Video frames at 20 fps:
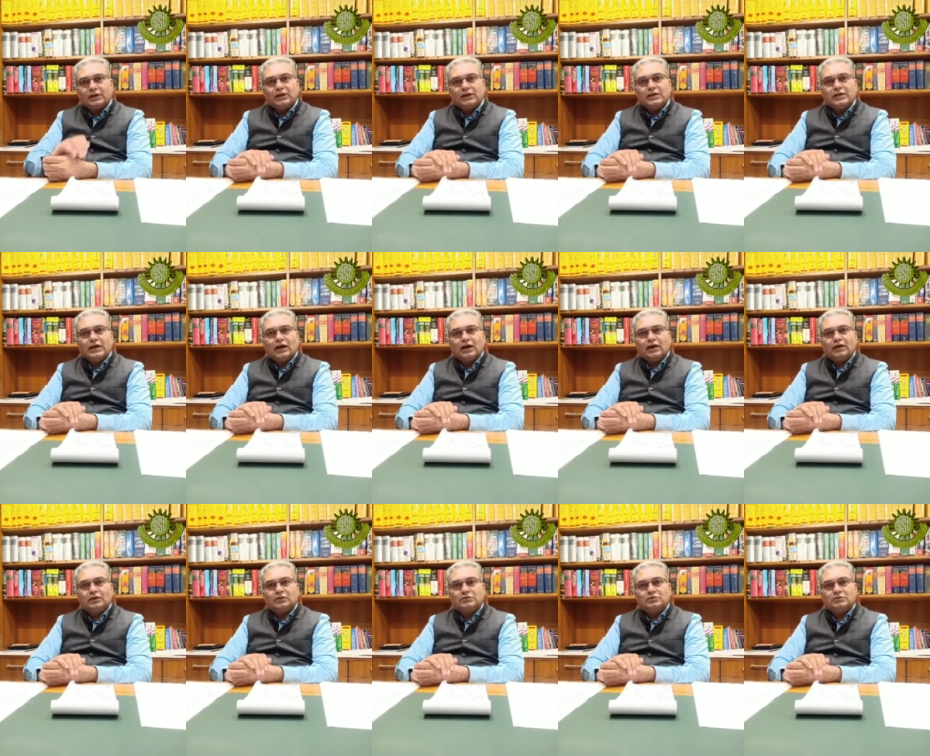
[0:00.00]
लिया
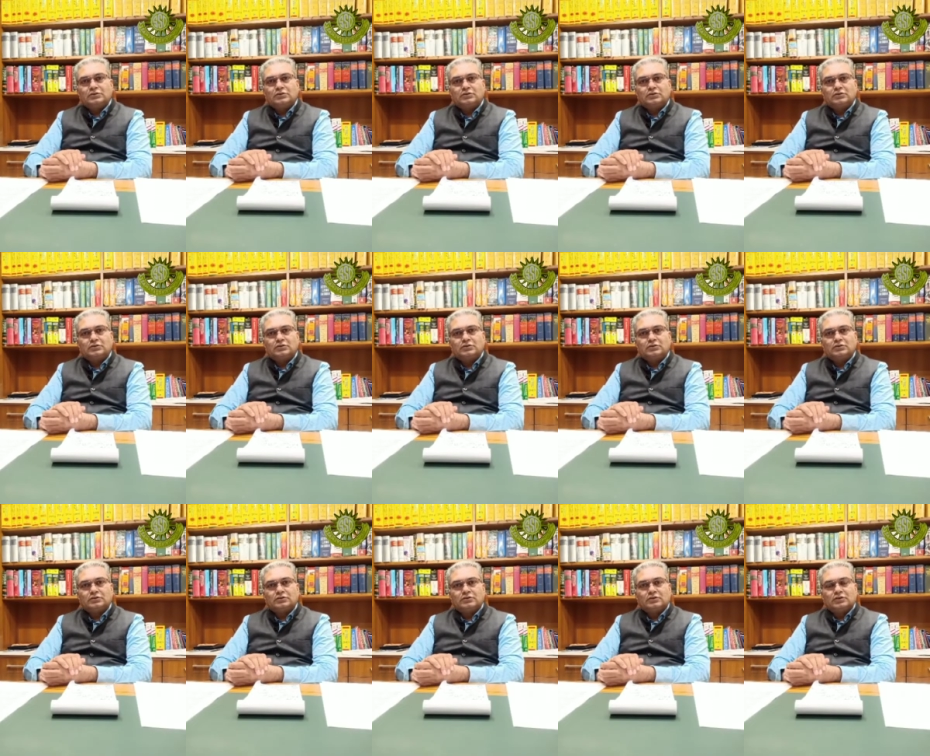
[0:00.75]

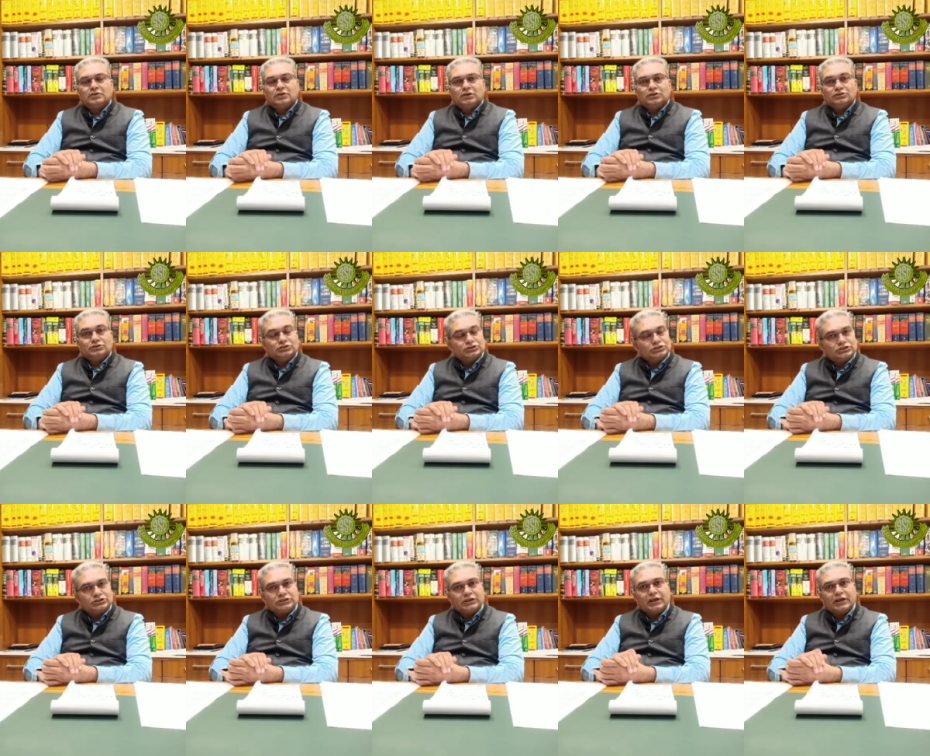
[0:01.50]

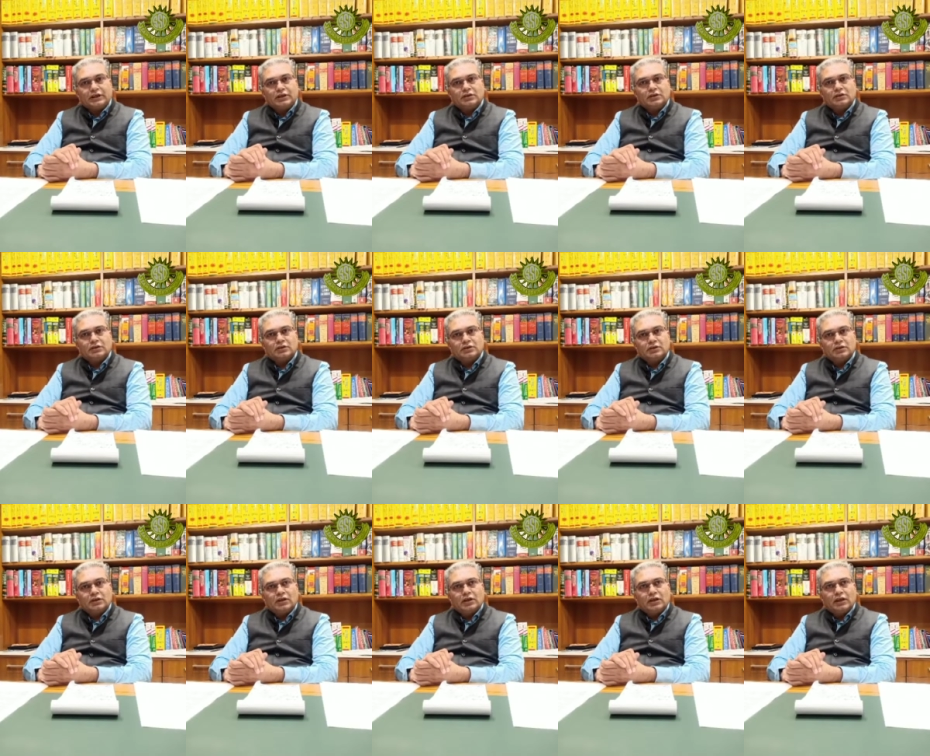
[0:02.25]
जिससे
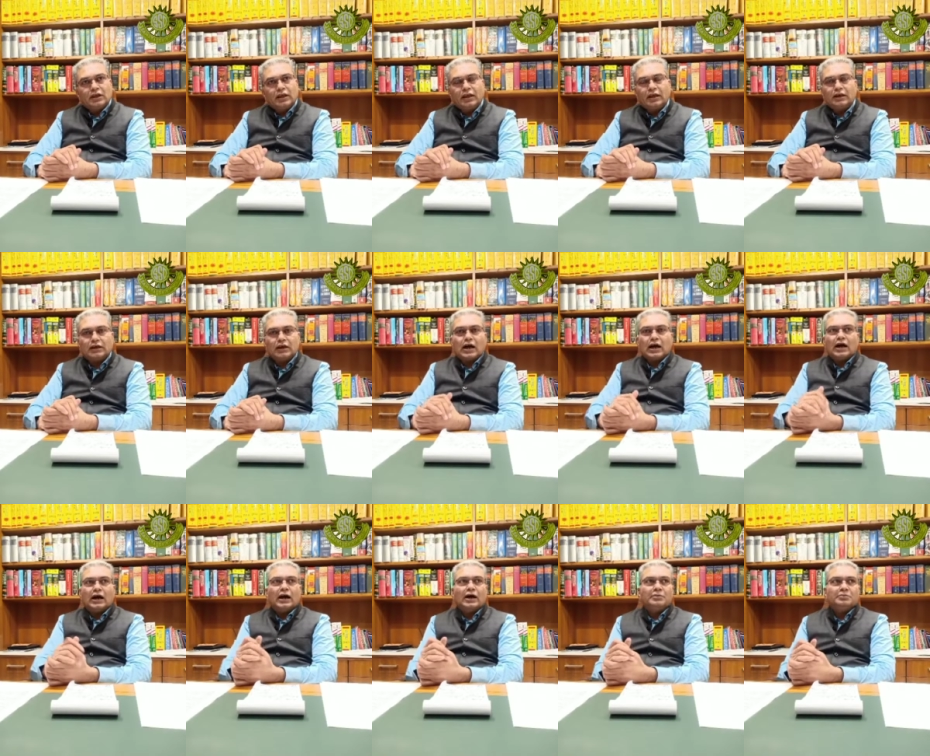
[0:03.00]
एक
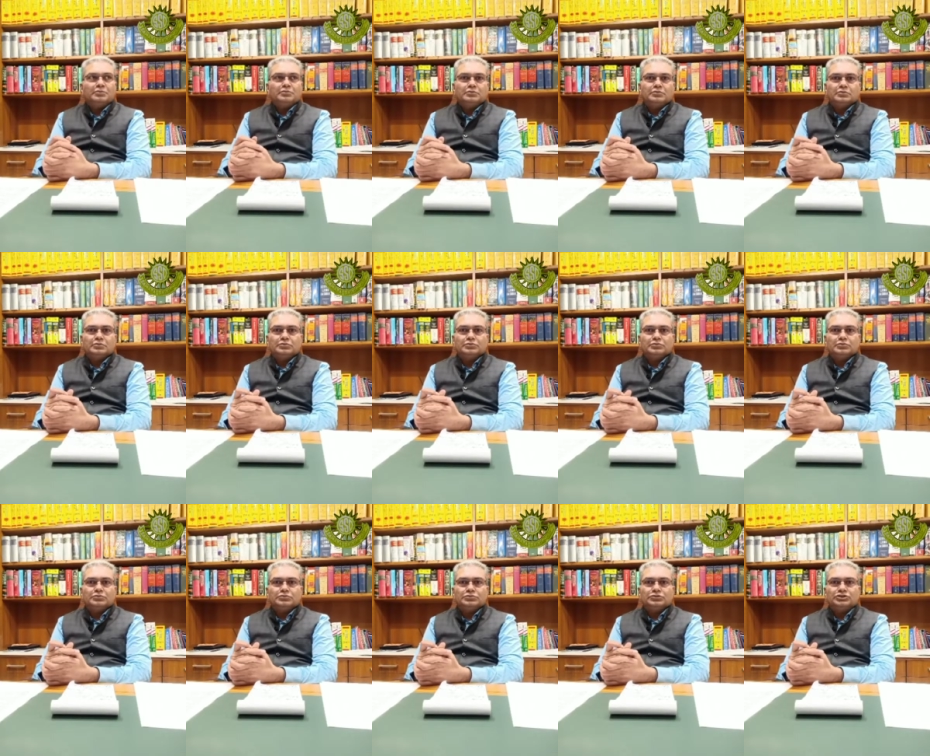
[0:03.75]
आम
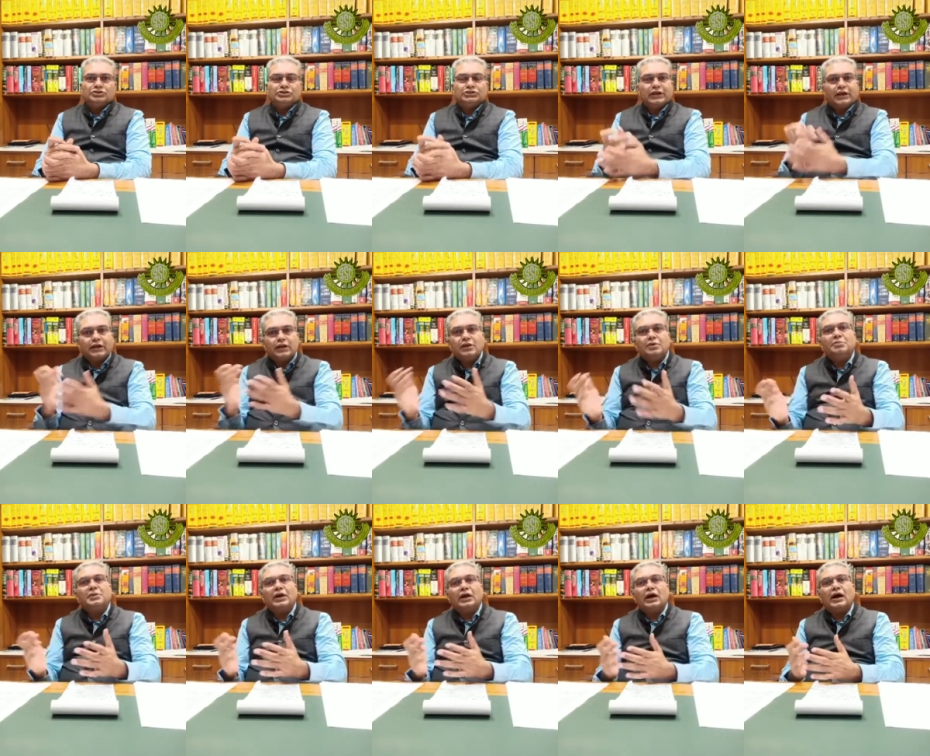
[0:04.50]
शहरी
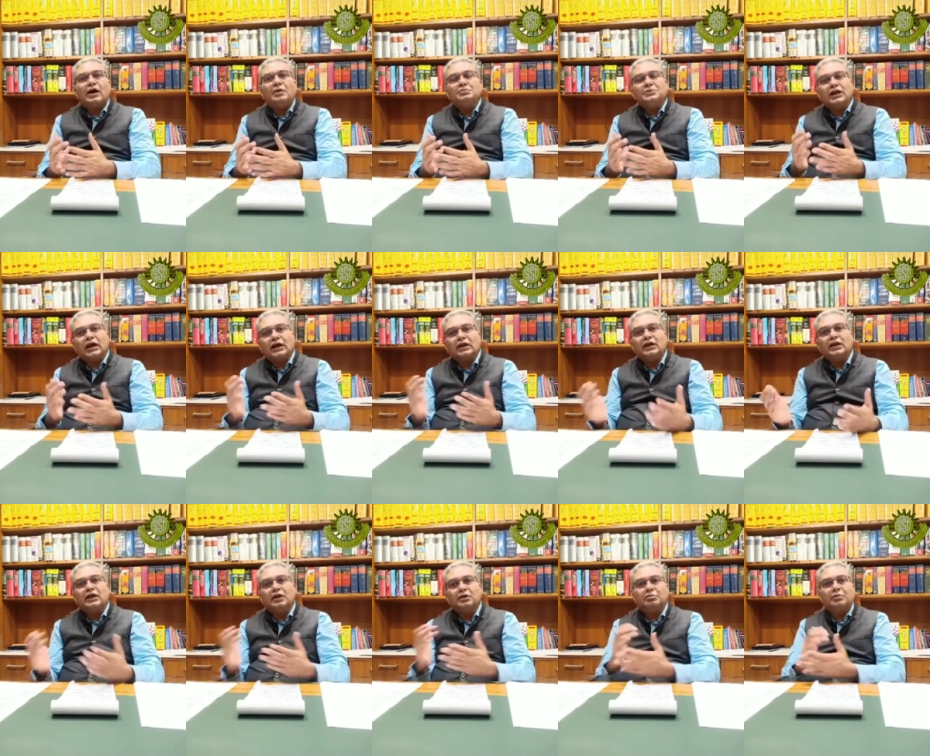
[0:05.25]
में आम
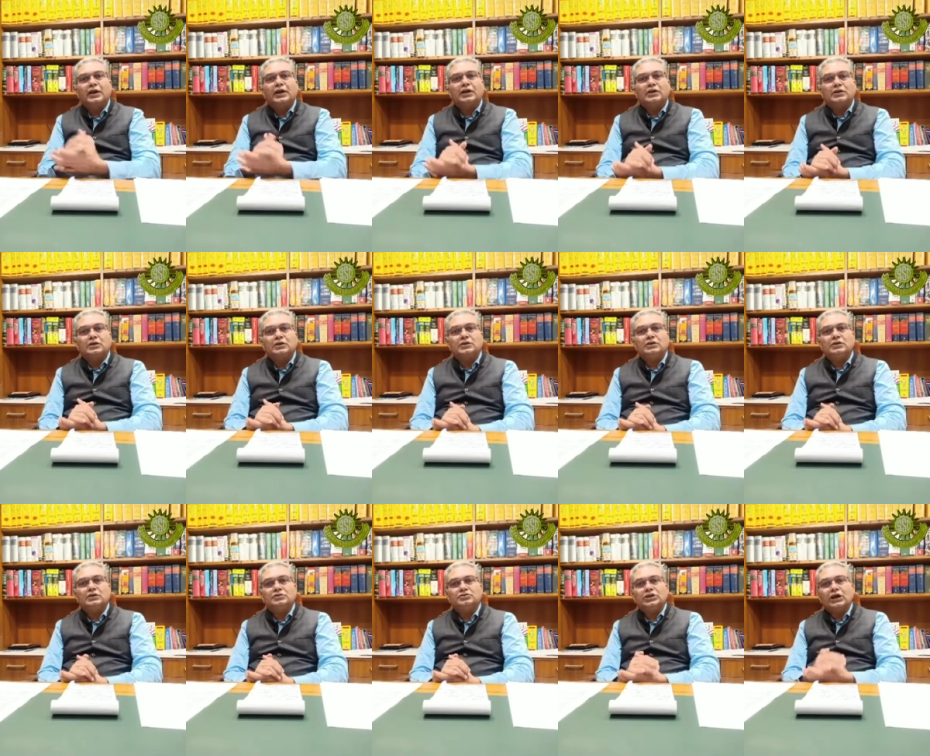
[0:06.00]
नागरिक में एक
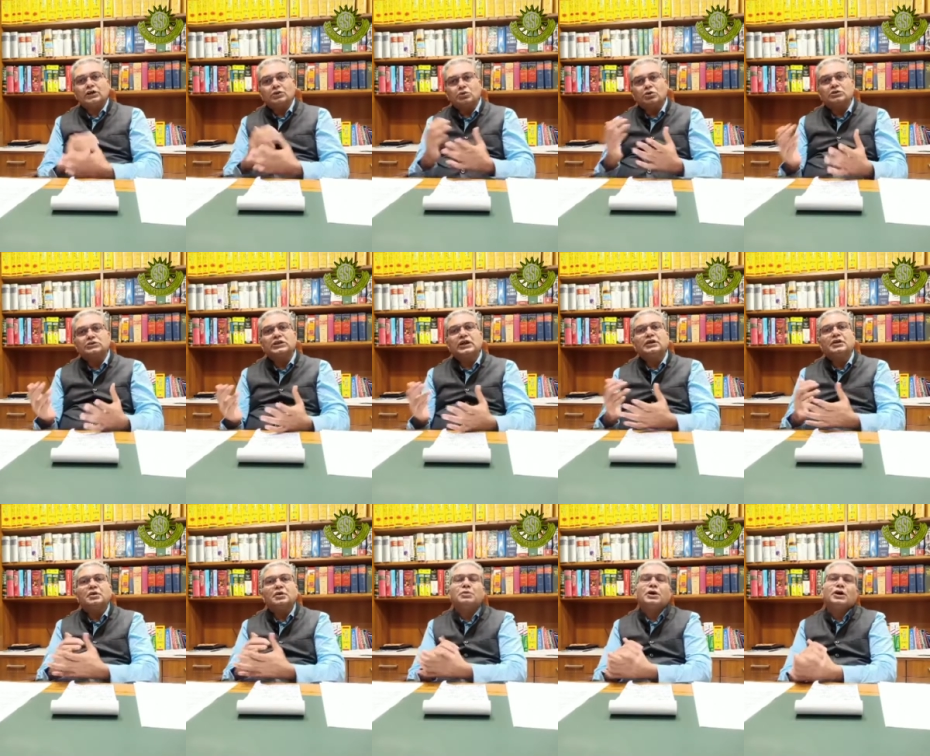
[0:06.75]
जागरूकता
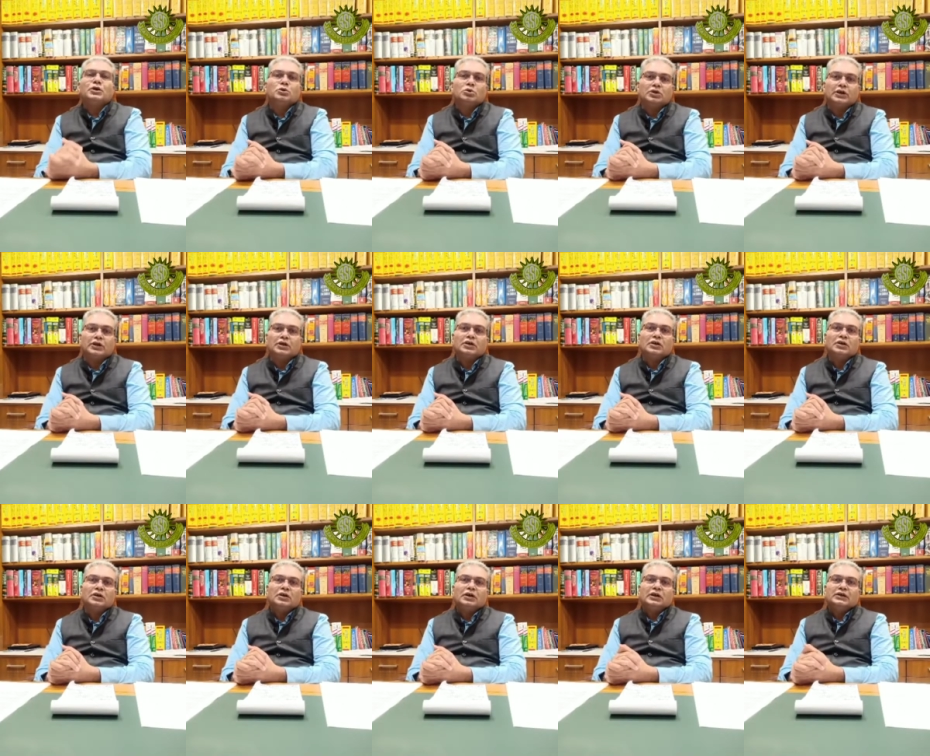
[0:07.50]
निर्माण होगी
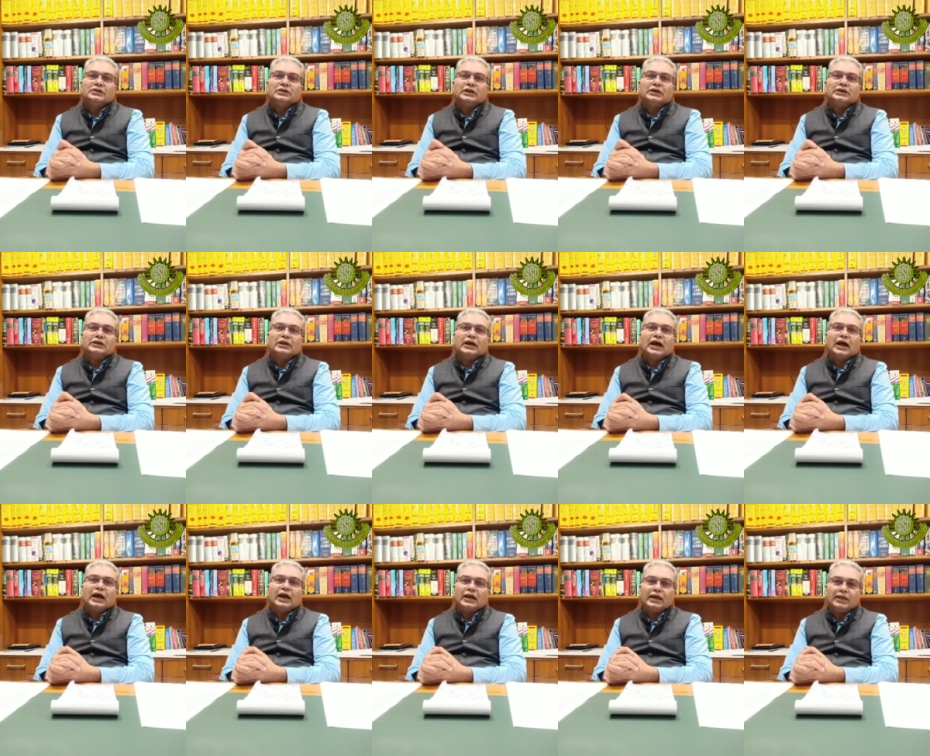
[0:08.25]
कि क्या
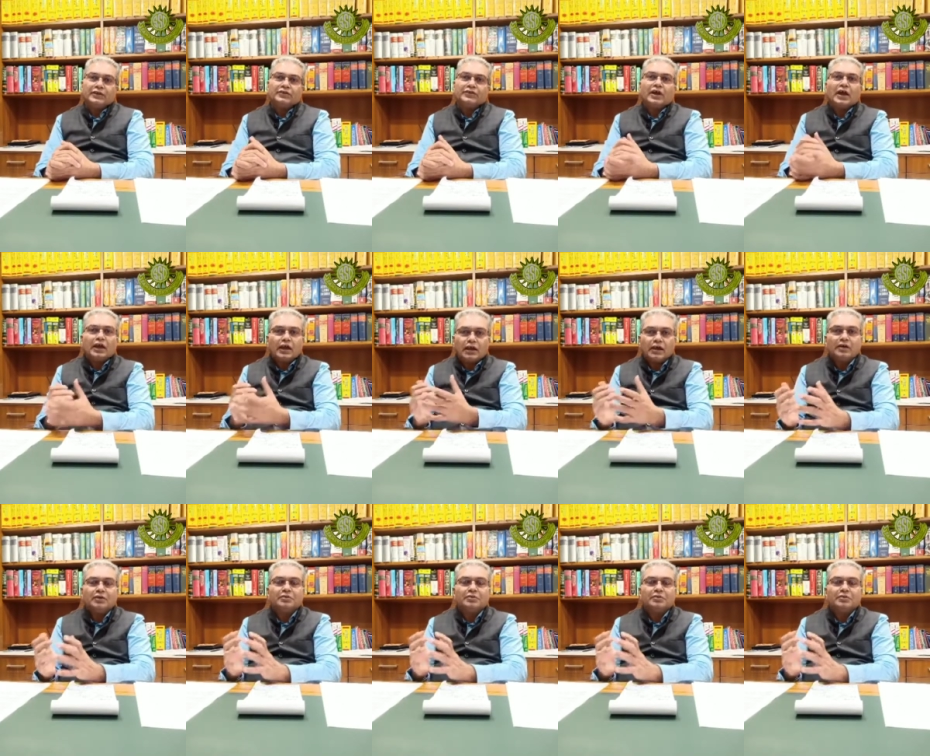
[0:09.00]
ऐसा है